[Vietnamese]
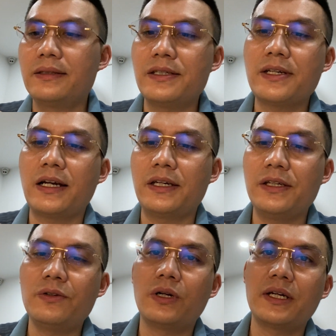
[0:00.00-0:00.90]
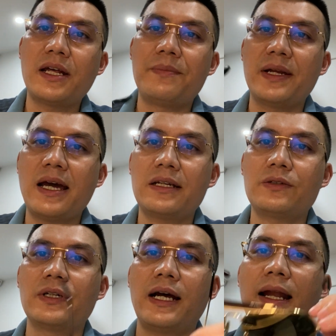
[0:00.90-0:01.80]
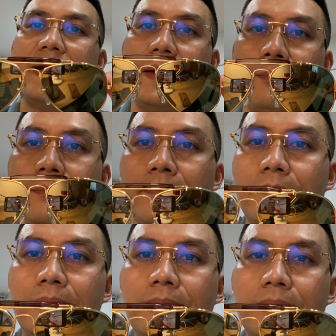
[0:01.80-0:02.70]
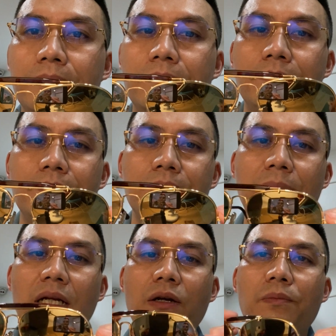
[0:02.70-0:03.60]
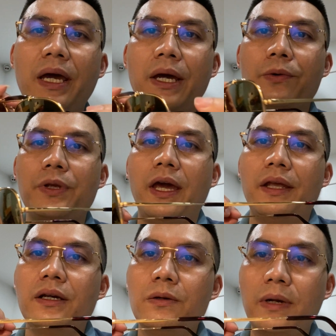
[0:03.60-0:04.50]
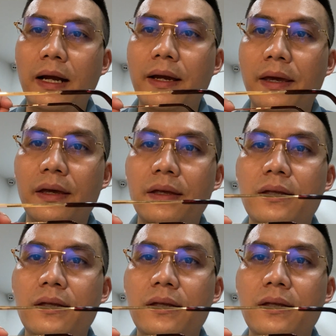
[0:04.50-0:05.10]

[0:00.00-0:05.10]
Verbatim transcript: Tình trạng kính của cây Diamond Hat còn khá là đẹp, mắt lông mèo nhẹ nhưng không đáng kể.